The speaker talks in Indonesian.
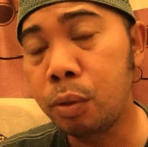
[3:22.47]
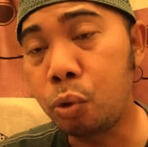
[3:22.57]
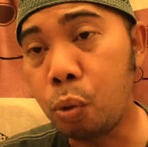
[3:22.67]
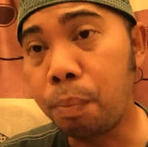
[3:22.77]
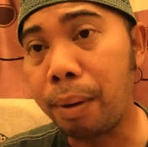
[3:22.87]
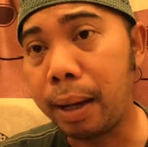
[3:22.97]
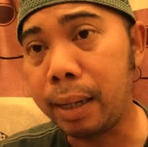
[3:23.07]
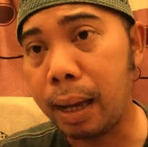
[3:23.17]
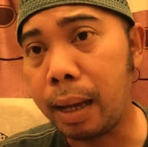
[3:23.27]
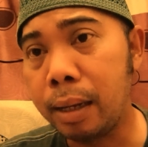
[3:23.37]

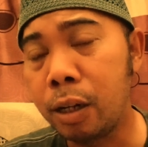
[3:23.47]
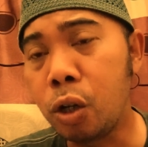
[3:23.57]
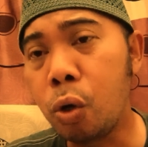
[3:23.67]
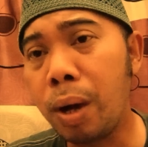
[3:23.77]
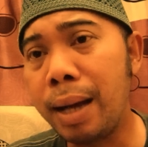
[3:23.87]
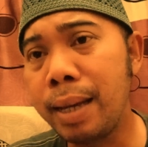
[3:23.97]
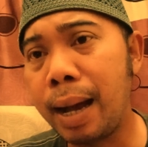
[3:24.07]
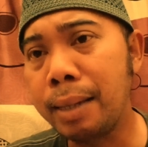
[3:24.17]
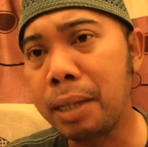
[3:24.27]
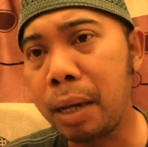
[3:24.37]
Supaya doa
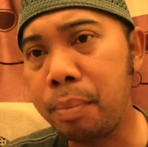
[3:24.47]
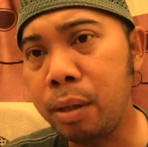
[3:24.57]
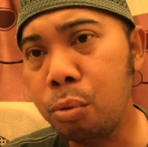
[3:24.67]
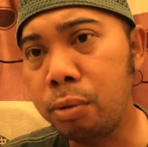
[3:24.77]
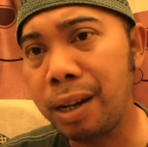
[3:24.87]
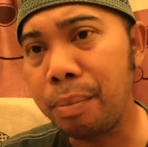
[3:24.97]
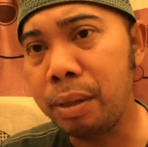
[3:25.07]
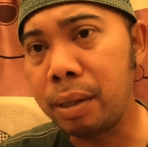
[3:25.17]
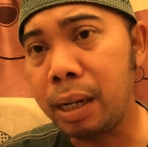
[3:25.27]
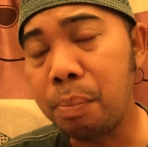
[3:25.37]
yang ajaib itu
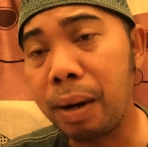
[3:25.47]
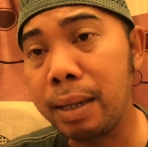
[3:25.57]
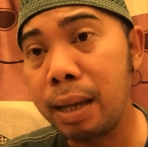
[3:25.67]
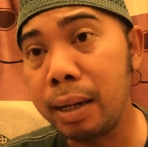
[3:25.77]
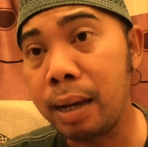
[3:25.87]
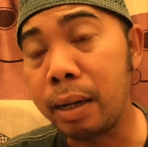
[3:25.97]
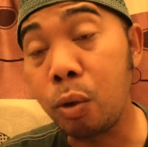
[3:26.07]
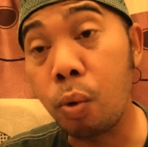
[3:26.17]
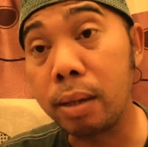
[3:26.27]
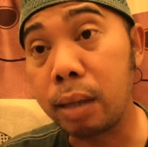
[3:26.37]
tidak bisa dipelajari dan
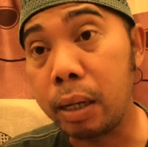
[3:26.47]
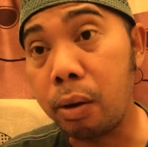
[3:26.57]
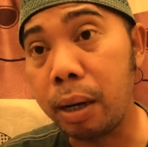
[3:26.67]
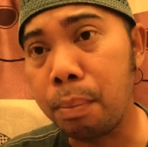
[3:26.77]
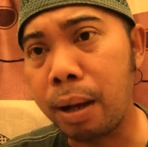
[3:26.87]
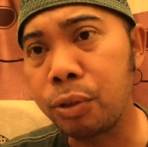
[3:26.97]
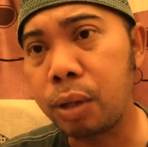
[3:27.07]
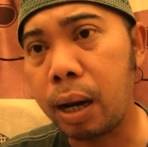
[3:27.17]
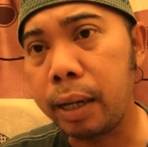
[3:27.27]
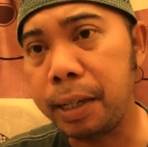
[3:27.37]
dikuasai oleh
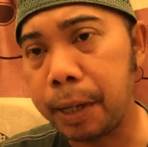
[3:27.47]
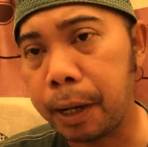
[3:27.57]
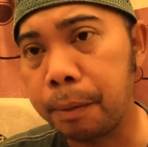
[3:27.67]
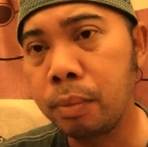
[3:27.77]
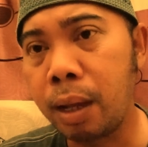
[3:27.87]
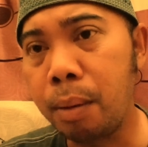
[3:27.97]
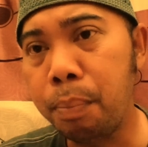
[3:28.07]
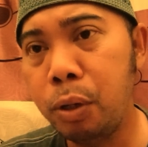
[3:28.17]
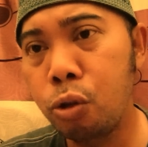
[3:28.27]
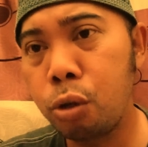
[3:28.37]
bangsa lainnya.
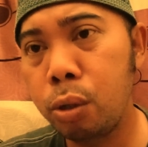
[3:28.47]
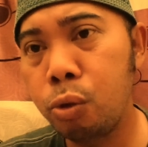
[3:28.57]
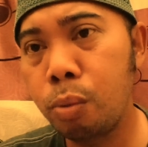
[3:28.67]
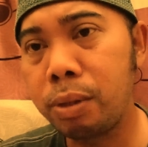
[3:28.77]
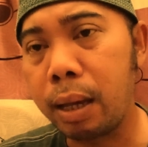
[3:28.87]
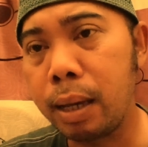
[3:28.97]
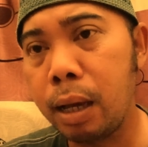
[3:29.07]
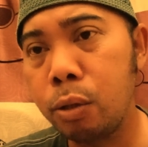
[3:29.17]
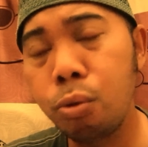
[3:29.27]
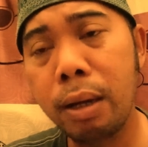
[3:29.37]
Dalam video short YouTube
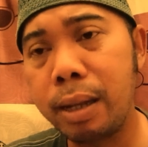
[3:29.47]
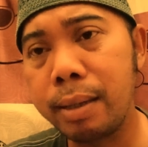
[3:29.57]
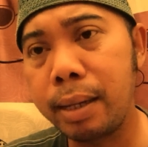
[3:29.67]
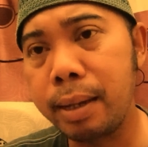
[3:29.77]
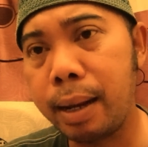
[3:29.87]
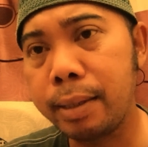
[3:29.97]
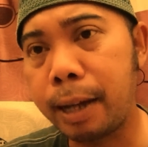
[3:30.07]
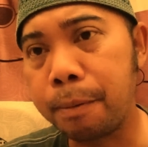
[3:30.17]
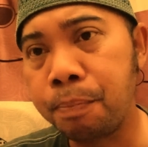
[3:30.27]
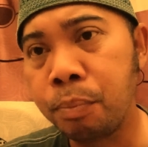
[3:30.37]
saya juga telah saya
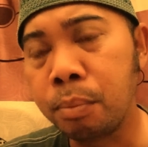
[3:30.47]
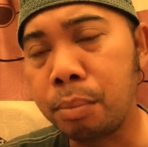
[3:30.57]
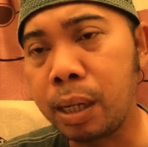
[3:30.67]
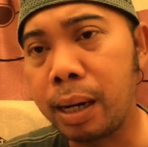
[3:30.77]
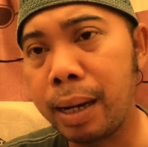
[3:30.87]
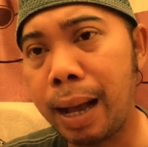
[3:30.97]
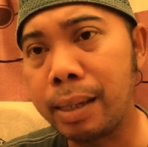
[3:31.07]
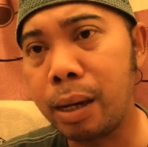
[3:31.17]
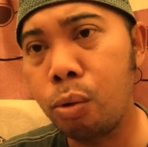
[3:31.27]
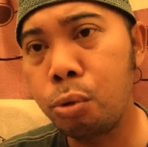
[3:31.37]
jelaskan mengenai
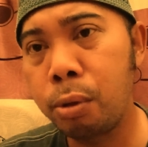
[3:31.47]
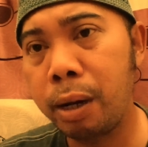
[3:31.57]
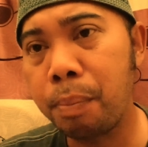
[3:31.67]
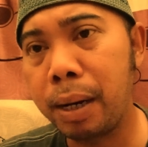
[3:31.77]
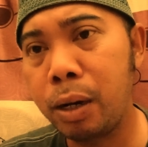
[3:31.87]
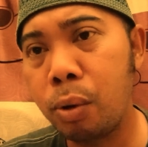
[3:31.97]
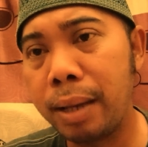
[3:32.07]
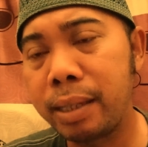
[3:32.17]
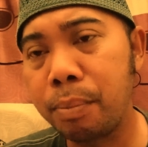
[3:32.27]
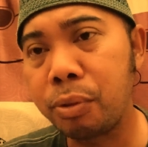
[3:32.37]
asal-usul daripada
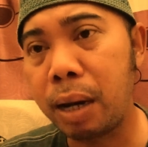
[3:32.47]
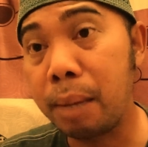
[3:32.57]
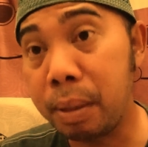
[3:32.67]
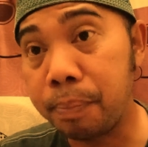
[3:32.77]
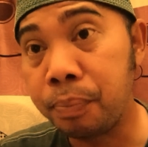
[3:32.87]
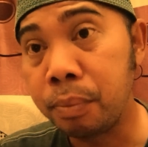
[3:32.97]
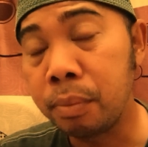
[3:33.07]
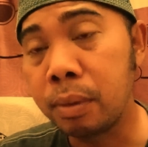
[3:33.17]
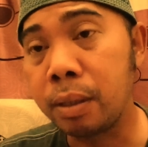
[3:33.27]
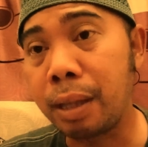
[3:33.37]
doa Simsalabim
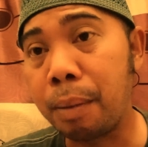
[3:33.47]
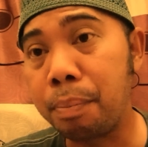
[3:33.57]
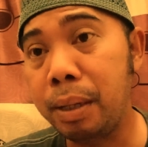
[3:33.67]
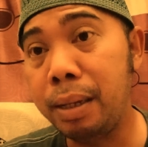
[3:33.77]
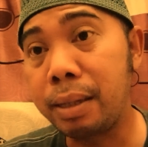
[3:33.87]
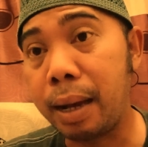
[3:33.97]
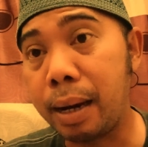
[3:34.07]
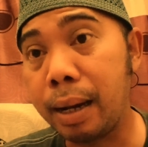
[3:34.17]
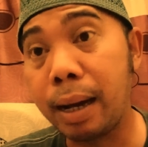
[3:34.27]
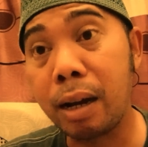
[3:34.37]
tetapi di
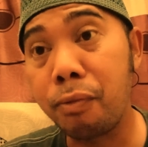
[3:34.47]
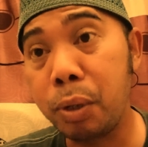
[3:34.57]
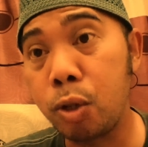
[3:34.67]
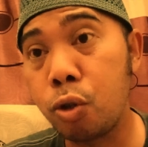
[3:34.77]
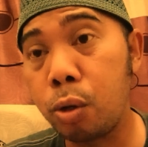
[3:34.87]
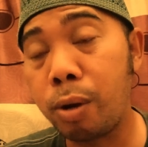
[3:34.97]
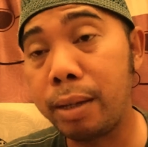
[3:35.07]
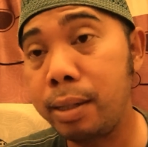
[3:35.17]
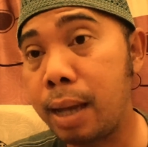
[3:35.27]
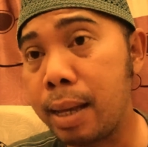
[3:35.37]
sana karena video short
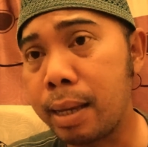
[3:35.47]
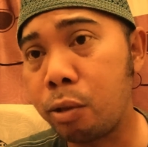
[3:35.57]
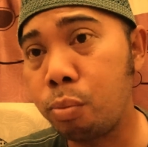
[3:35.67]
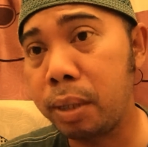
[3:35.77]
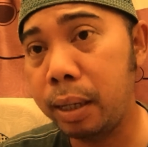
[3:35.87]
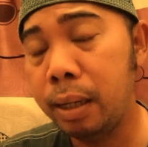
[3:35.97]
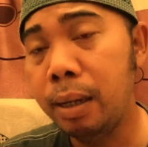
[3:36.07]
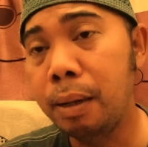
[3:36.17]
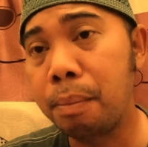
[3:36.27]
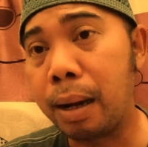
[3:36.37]
durasinya hanya satu menit,
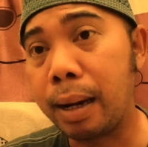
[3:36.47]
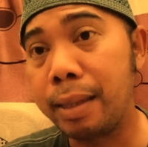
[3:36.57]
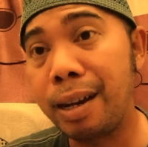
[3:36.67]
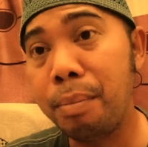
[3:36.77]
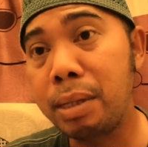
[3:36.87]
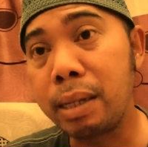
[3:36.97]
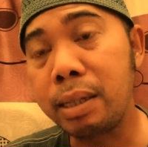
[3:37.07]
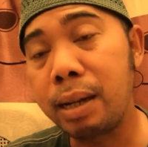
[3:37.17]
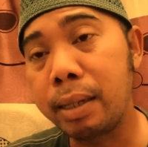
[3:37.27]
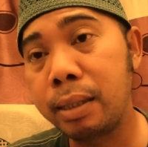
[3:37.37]
maka tidak bisa
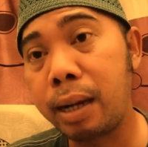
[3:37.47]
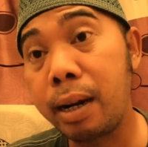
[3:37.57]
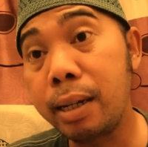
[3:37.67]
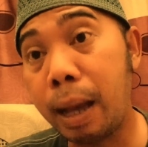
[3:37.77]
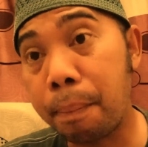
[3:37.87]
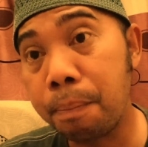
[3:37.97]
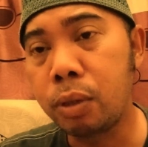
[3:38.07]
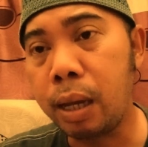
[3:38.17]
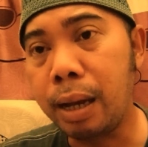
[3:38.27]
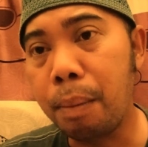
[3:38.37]
saya secara lengkap.
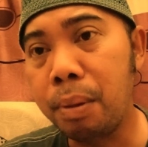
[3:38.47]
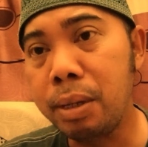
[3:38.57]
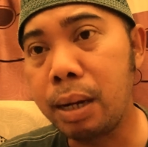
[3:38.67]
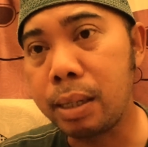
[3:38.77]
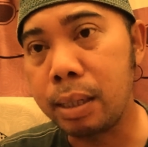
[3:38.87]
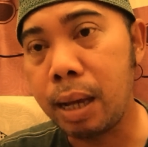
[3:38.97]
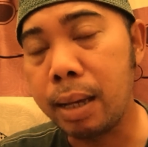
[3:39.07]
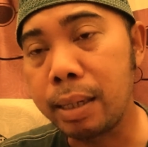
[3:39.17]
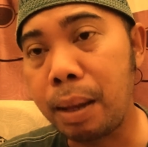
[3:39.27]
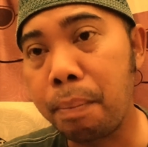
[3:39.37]
Sehingga penjelasannya
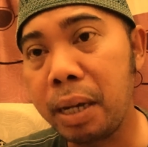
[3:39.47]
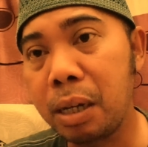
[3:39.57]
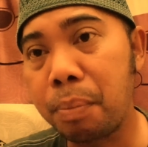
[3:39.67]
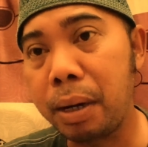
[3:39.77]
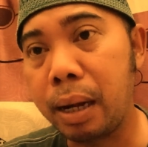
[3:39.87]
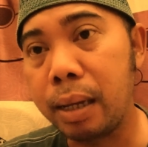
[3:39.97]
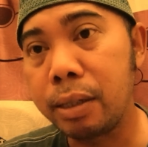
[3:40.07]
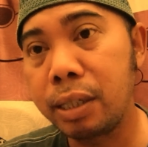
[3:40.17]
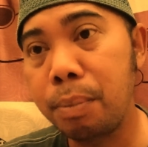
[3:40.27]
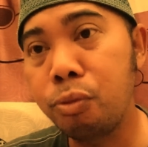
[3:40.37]
hanya sampai
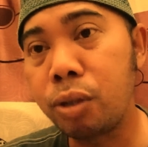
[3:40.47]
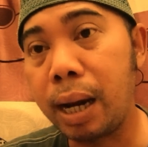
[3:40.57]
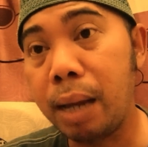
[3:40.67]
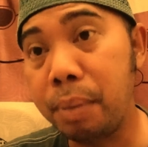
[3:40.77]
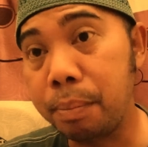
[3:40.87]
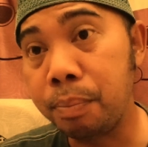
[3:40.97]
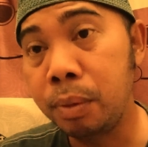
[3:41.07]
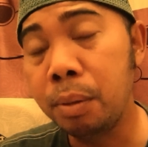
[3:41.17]
kepada sim salabim